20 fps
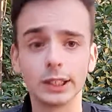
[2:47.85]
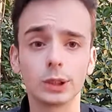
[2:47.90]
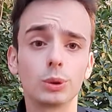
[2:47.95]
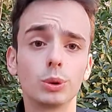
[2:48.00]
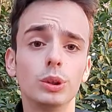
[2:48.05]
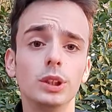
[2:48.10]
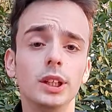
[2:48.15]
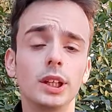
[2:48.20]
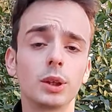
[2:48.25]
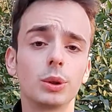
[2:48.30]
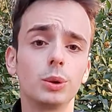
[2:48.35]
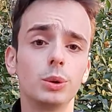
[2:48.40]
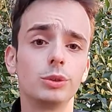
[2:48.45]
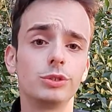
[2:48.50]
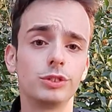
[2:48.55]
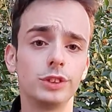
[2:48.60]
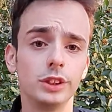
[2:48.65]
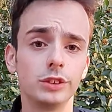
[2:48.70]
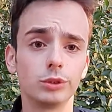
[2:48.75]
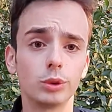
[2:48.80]
эту энергию
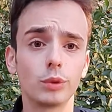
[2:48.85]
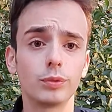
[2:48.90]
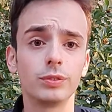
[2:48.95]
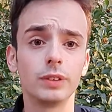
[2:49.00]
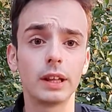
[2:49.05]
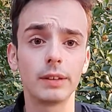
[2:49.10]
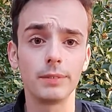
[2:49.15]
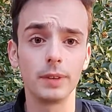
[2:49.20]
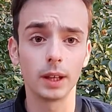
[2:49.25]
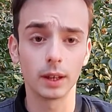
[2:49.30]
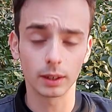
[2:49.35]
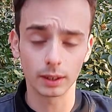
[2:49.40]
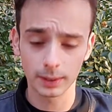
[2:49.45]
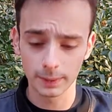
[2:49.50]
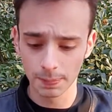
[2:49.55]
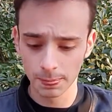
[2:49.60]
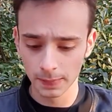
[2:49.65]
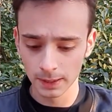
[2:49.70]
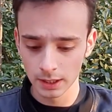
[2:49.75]
с низов наверх.